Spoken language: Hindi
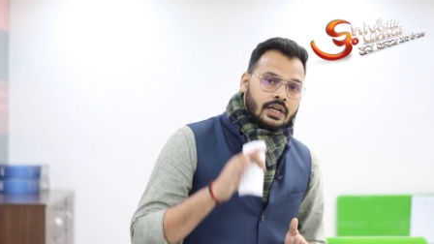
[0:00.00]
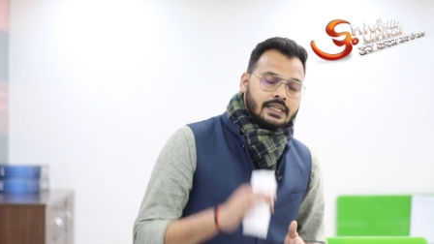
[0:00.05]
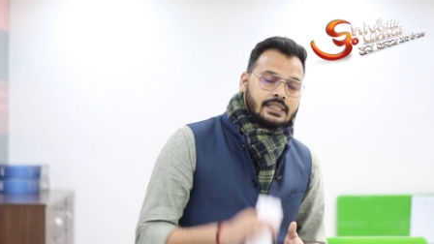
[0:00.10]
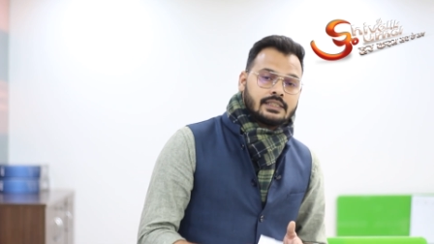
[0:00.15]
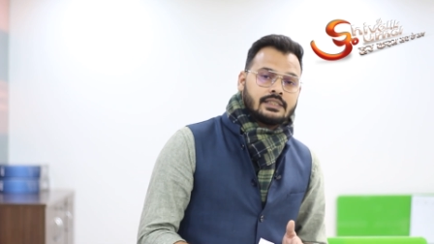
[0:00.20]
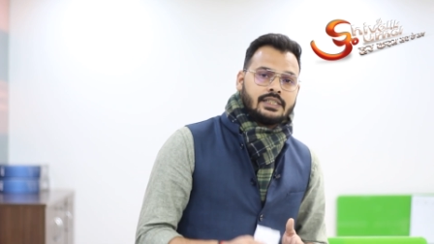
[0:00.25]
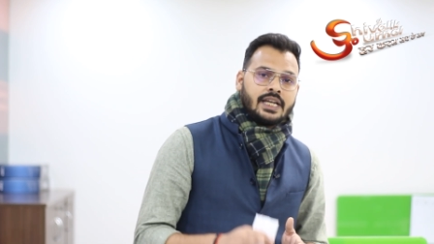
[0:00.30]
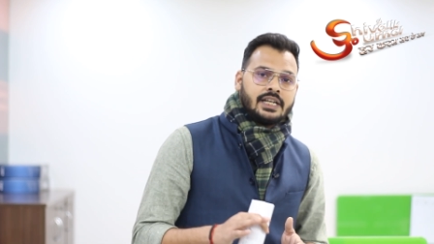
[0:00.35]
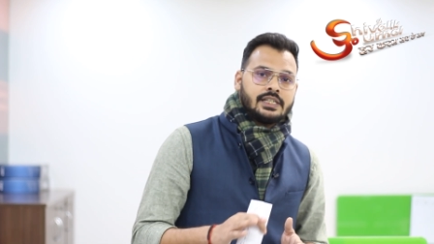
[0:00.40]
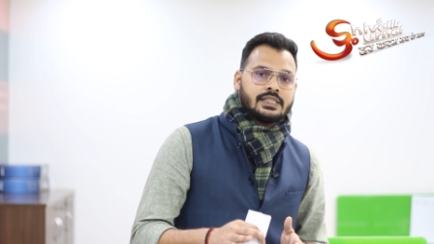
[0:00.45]

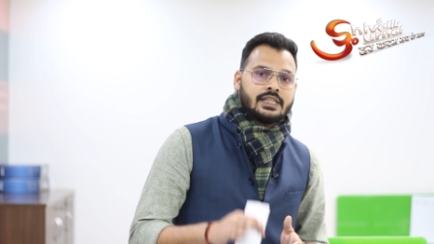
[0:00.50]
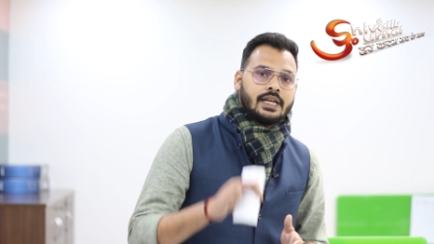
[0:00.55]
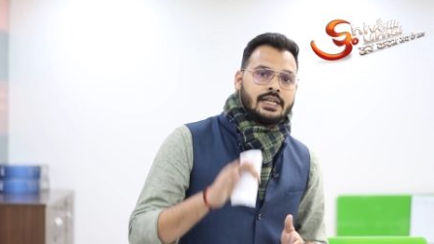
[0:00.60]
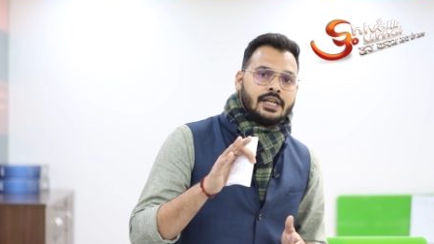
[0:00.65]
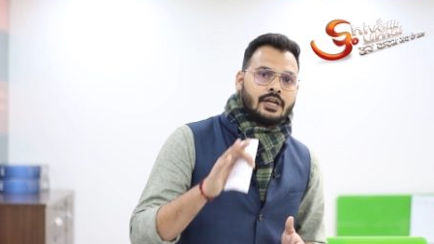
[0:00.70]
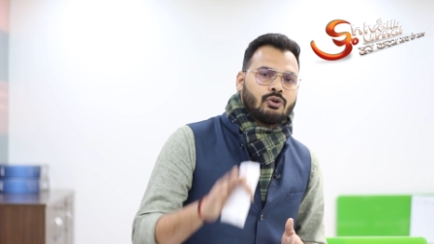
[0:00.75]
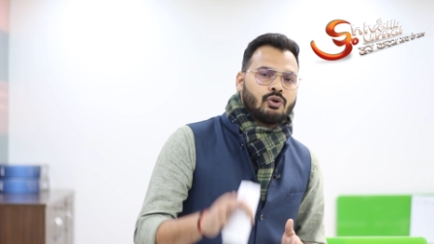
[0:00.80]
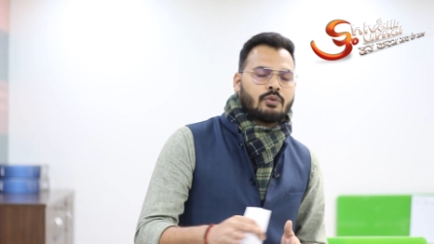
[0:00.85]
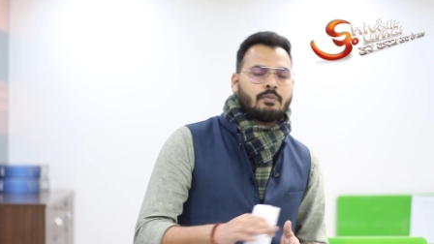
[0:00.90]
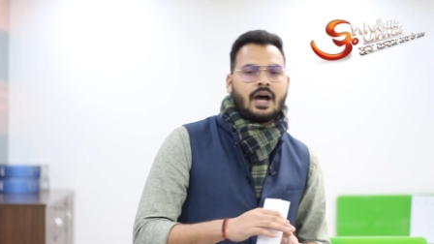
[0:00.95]
इस देश के
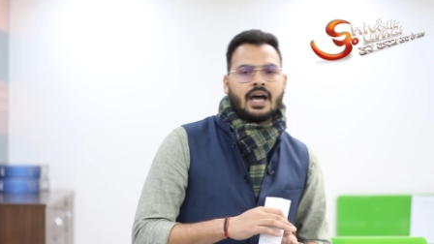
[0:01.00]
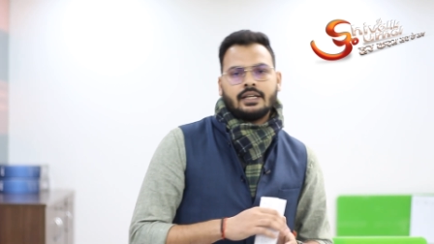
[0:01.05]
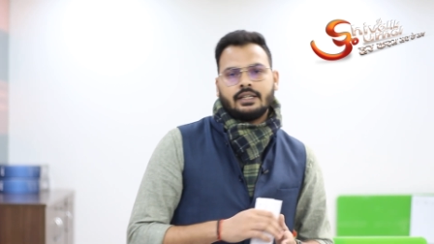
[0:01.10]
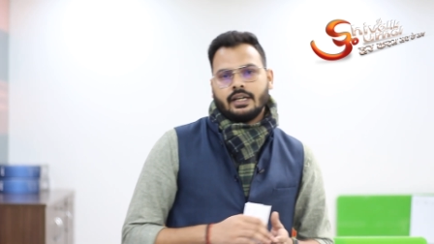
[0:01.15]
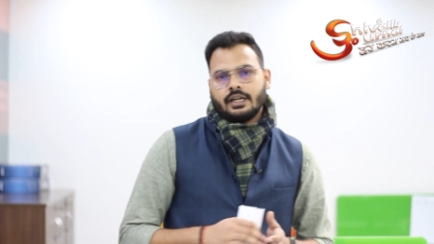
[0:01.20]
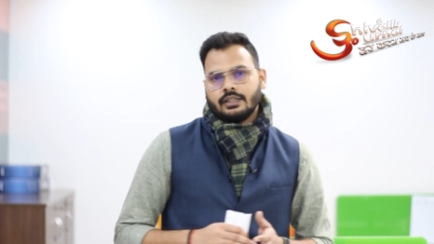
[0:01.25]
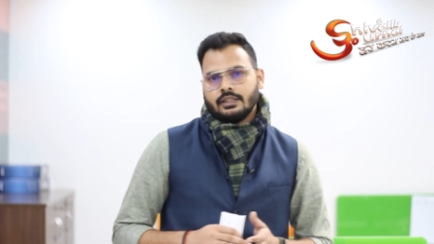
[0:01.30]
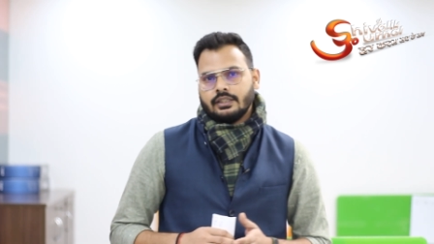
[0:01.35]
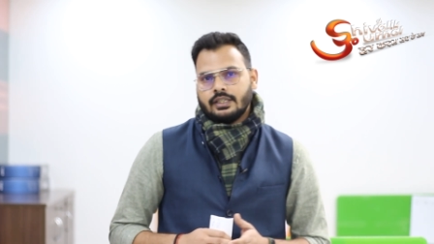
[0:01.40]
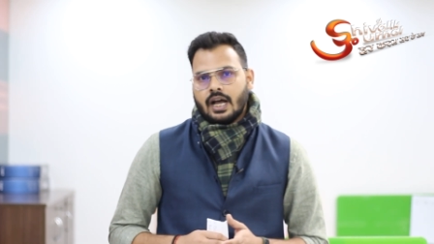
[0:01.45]
लिए कुर्बान
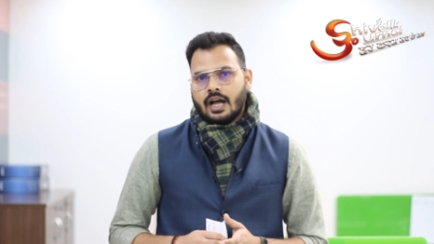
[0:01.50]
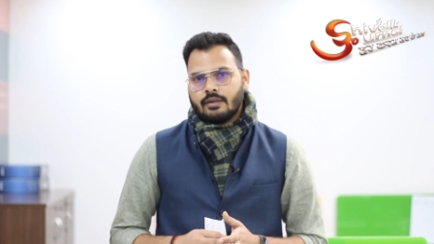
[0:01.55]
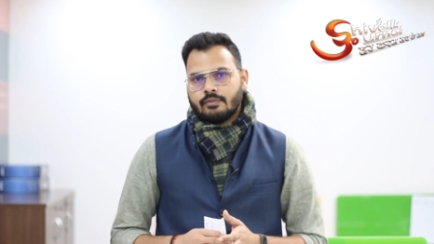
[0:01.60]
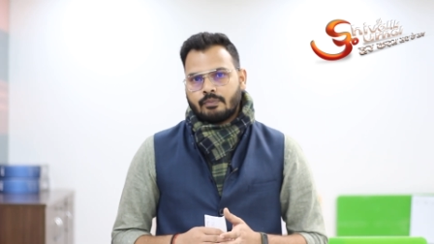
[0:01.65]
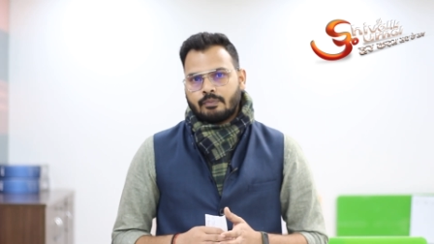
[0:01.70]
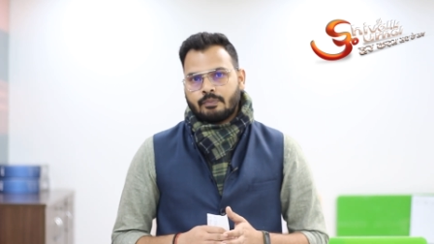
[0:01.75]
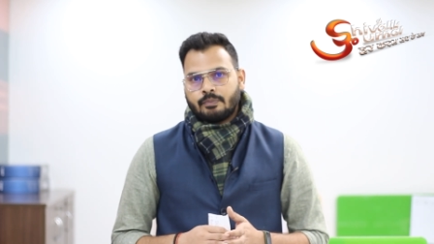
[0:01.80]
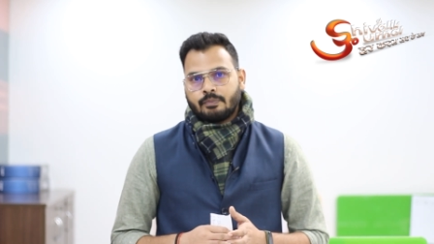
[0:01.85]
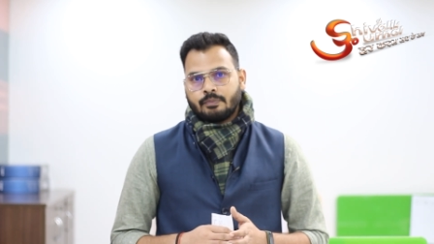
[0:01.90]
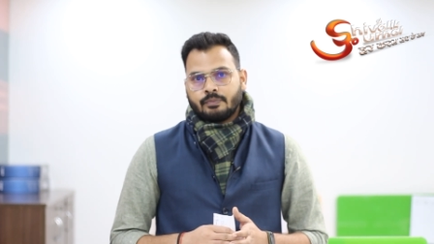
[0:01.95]
कर दिया
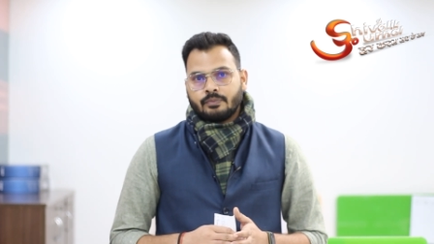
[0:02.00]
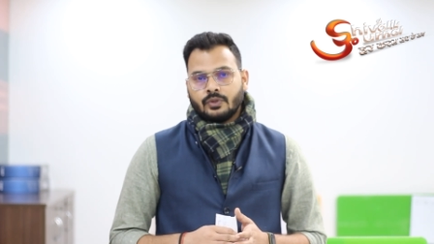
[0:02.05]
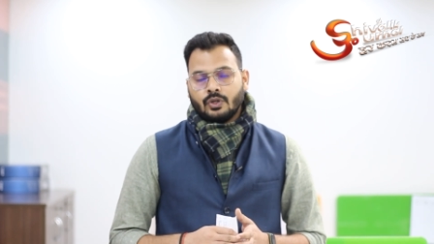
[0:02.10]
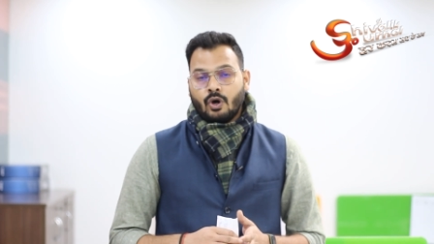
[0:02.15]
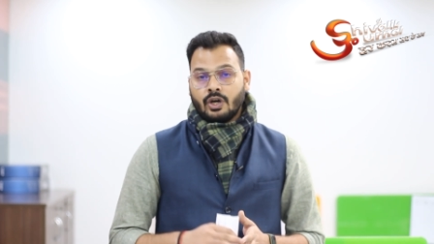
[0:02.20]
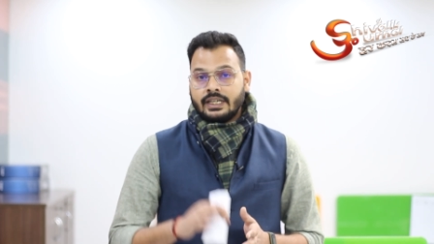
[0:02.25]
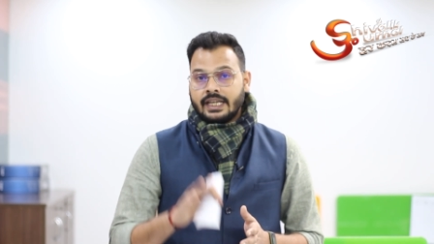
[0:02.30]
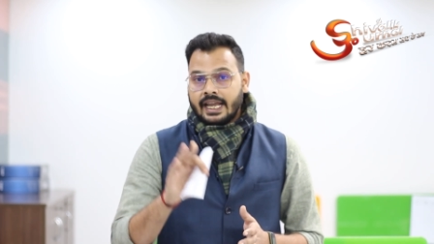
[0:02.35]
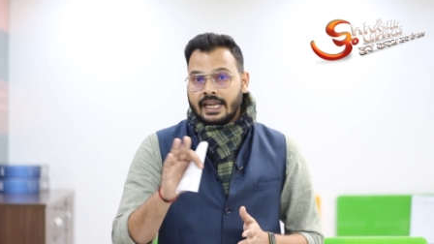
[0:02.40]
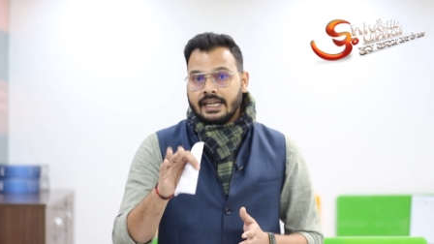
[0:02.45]

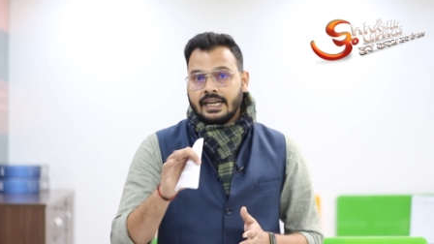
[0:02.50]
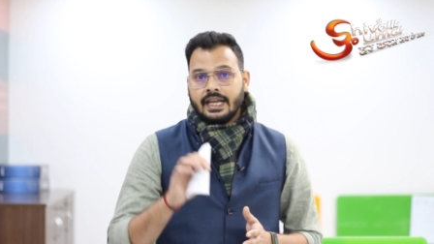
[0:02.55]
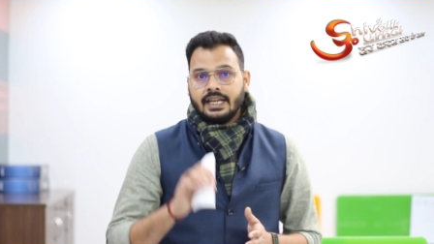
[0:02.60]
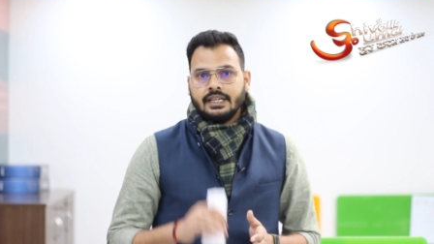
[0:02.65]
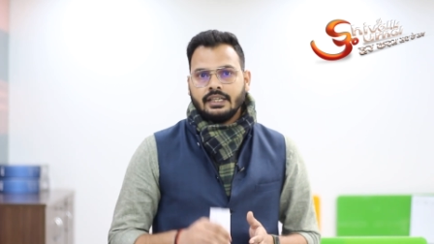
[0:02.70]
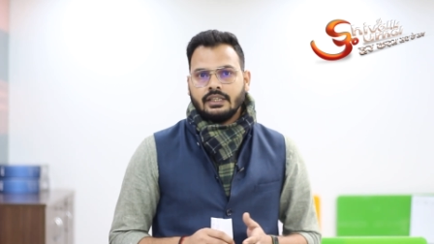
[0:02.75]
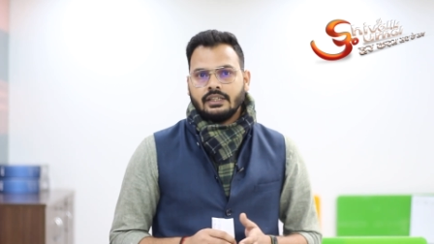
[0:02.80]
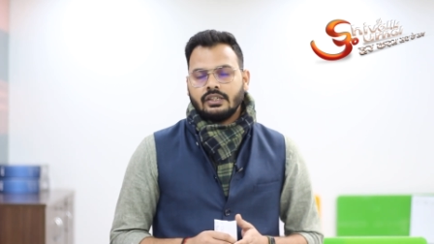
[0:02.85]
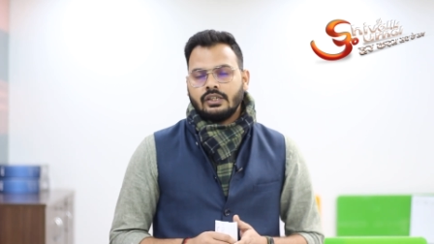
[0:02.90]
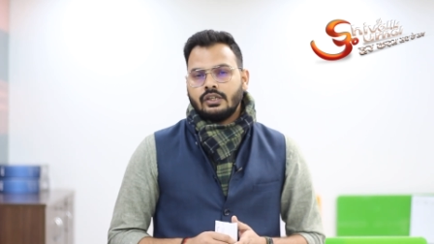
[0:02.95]
और यही
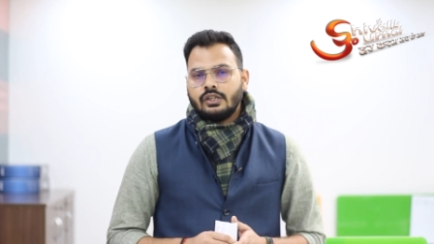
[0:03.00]
नहीं